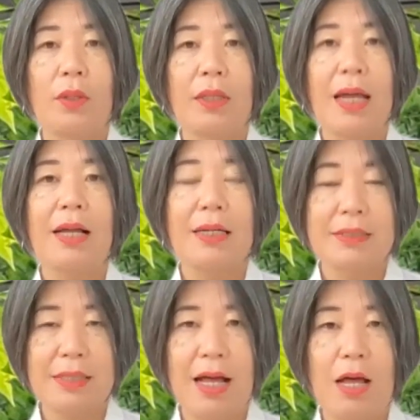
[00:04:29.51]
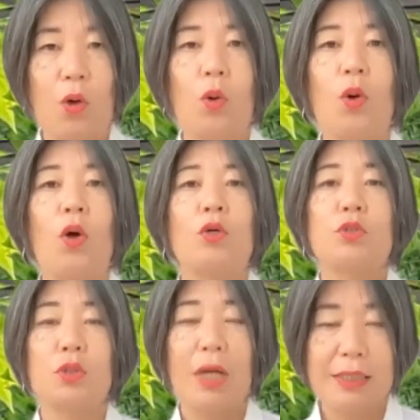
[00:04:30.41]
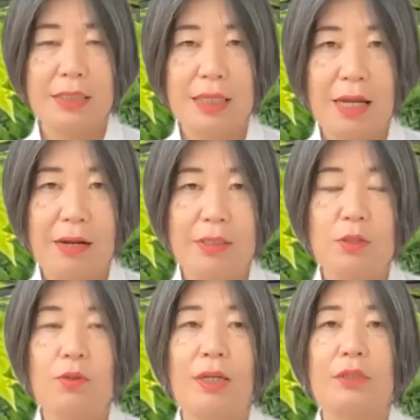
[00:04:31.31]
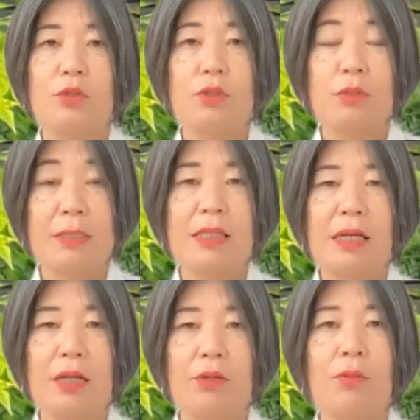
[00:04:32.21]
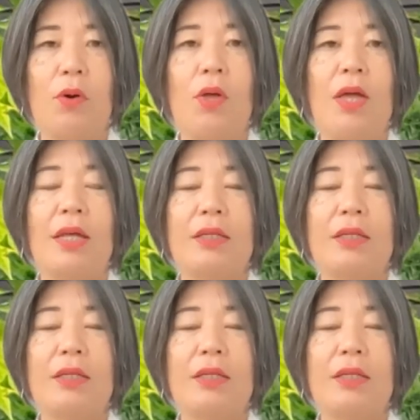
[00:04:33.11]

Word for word: 高さを周波数で表すという話をしましたけれども、